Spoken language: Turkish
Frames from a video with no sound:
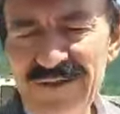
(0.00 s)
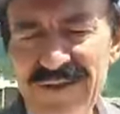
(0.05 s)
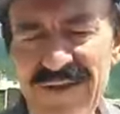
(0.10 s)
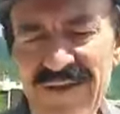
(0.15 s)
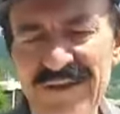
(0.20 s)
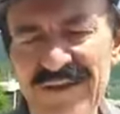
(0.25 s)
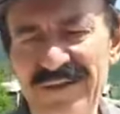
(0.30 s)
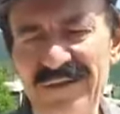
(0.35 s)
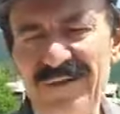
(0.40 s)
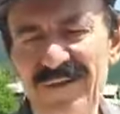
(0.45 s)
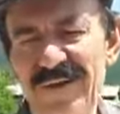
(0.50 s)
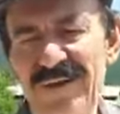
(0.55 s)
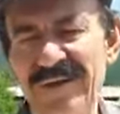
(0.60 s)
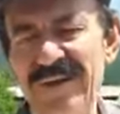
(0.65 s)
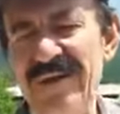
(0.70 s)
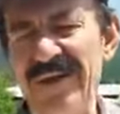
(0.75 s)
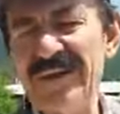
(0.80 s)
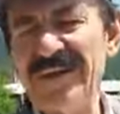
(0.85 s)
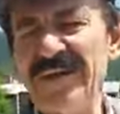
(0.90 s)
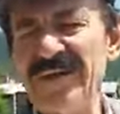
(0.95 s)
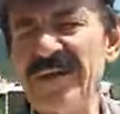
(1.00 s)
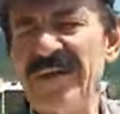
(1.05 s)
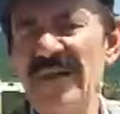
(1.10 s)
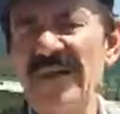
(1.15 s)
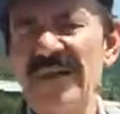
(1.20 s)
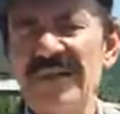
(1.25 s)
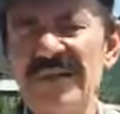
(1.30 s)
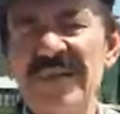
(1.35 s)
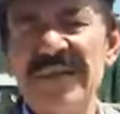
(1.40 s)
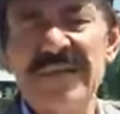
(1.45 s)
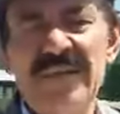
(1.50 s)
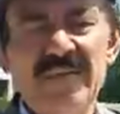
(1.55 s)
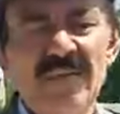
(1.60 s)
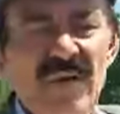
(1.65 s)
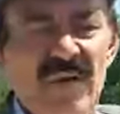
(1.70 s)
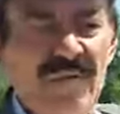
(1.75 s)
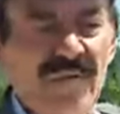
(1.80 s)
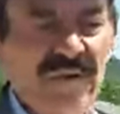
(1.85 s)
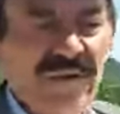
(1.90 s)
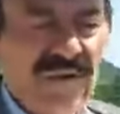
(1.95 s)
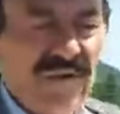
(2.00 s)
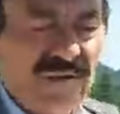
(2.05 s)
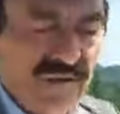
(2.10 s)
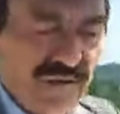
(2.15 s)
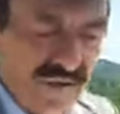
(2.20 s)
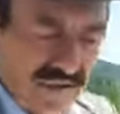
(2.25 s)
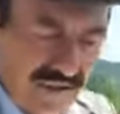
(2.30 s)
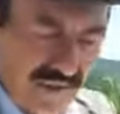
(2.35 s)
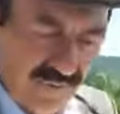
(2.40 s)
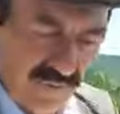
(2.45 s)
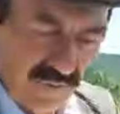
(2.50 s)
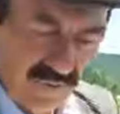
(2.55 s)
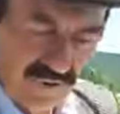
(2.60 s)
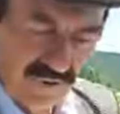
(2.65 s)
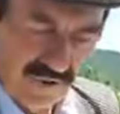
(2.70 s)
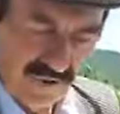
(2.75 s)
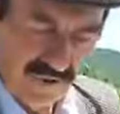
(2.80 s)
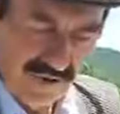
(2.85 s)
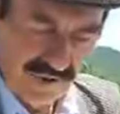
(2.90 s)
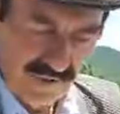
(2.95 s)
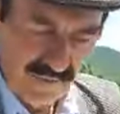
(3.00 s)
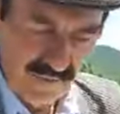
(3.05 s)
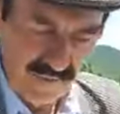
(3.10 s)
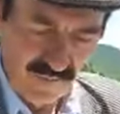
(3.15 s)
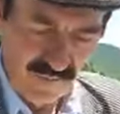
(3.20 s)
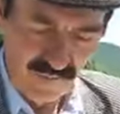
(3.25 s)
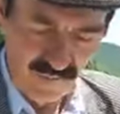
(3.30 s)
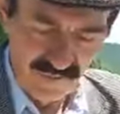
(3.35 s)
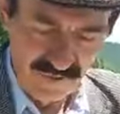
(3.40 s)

Yani sonra sonradan herkes dedem rahmetlik dedem Molla Kahraman,